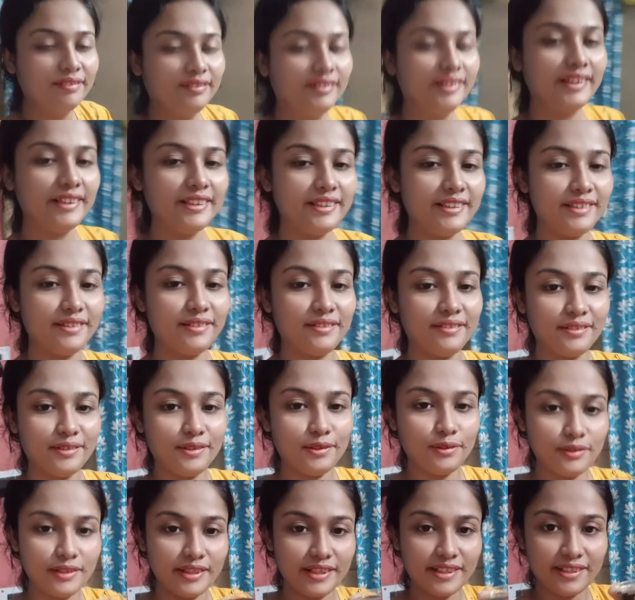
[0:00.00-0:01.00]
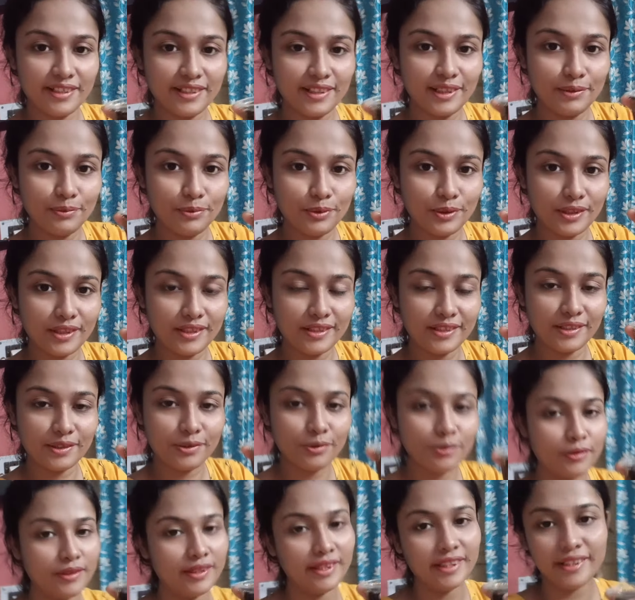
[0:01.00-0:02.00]
এই যে কোল্ড ড্রিঙ্কস খেতে বসেছি
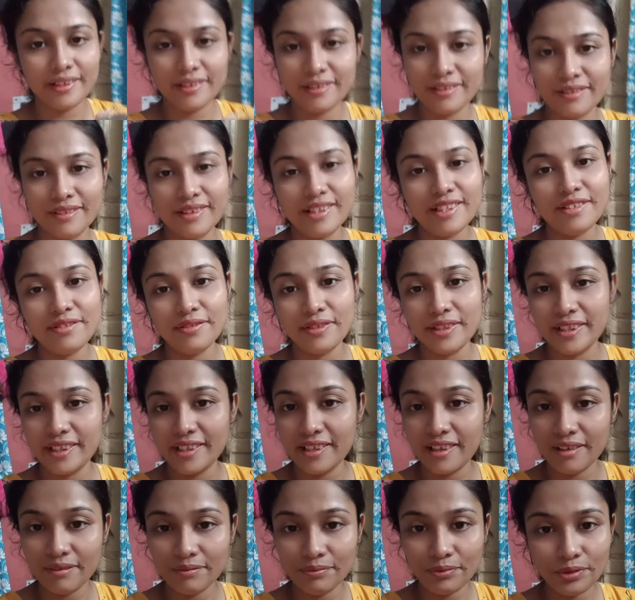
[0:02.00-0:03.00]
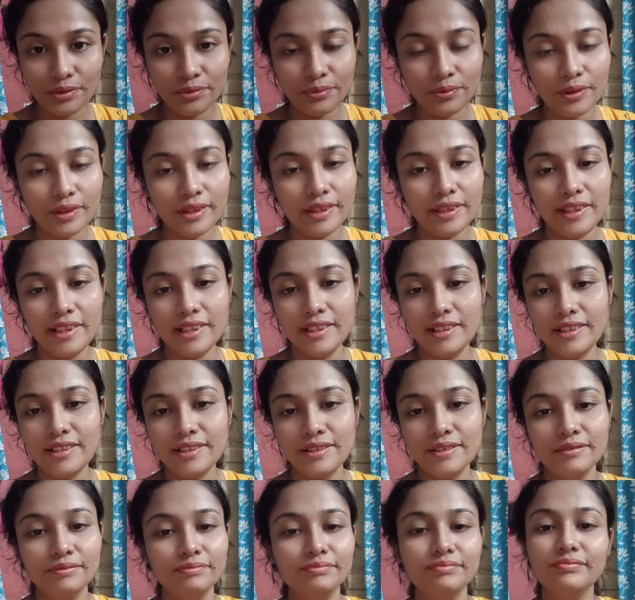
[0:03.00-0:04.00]
কোল্ড ড্রিঙ্ক ইজ ভেরি হার্মফুল ফর হেলথ
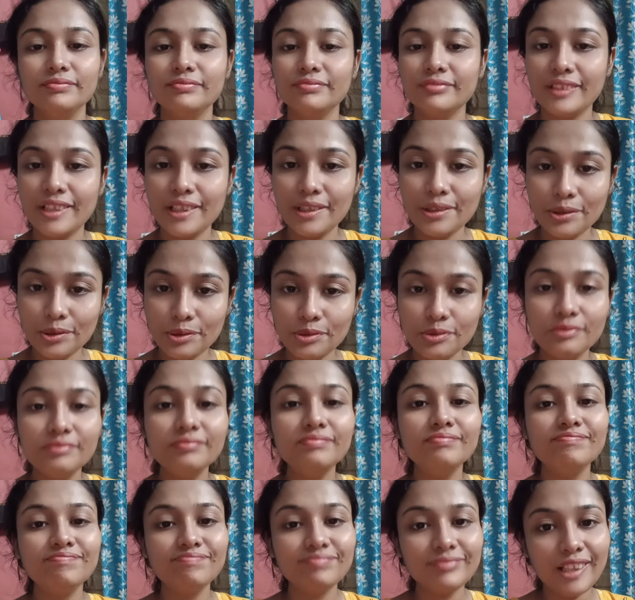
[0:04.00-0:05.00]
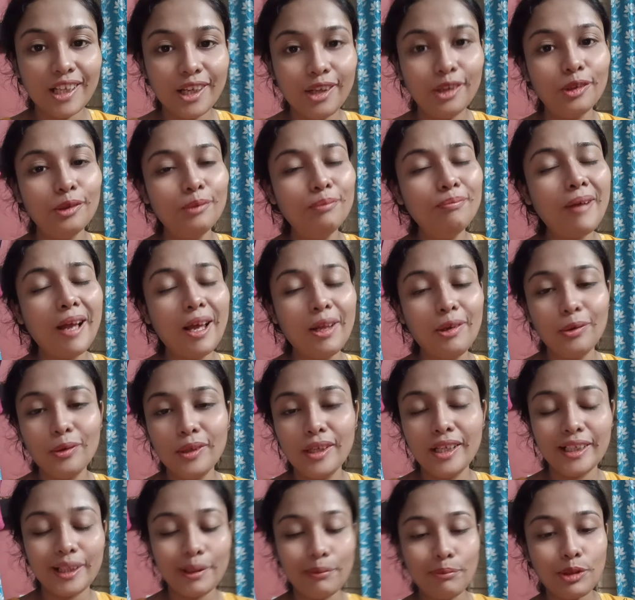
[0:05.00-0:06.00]
কিন্তু তাও ভালো
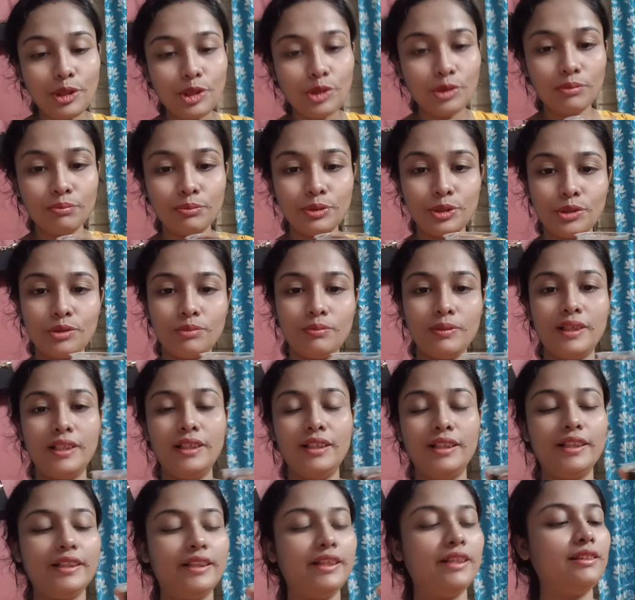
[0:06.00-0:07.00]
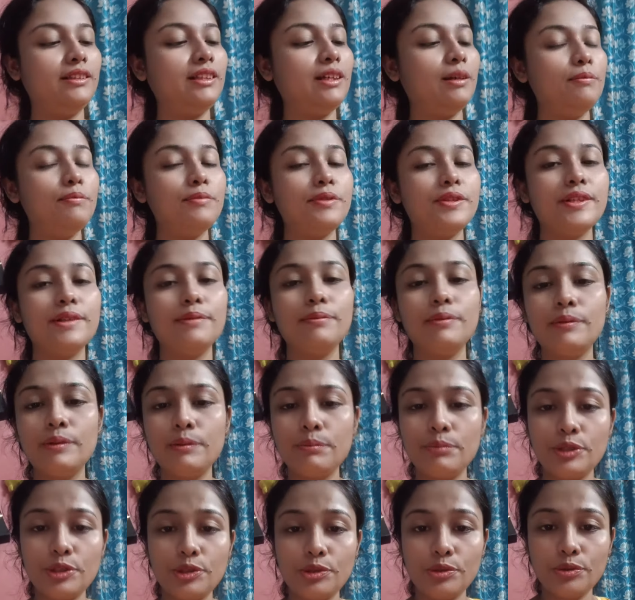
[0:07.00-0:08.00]
লাগে ভীষণ ভীষণ ভালো লাগে আর থামস আপ আমার
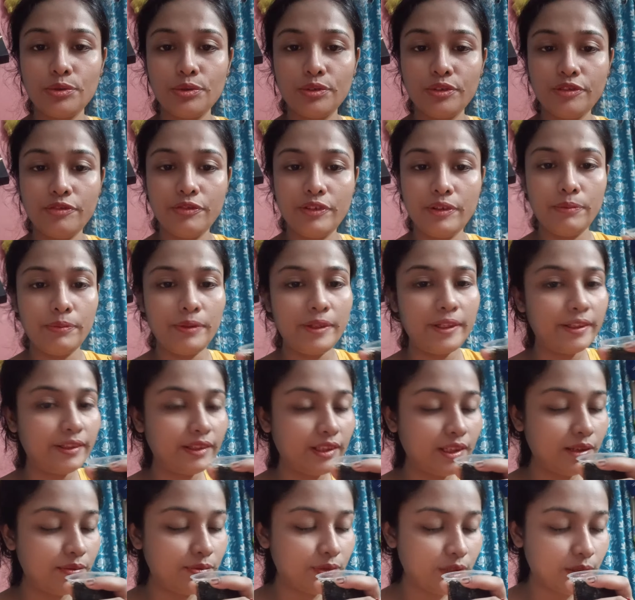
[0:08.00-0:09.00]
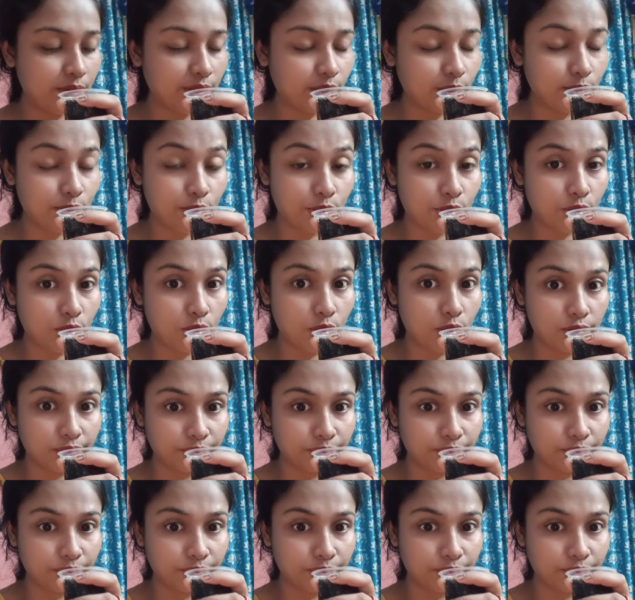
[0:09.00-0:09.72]
ভীষণ ফেভারিট থামস আপ একদম স্ট্রং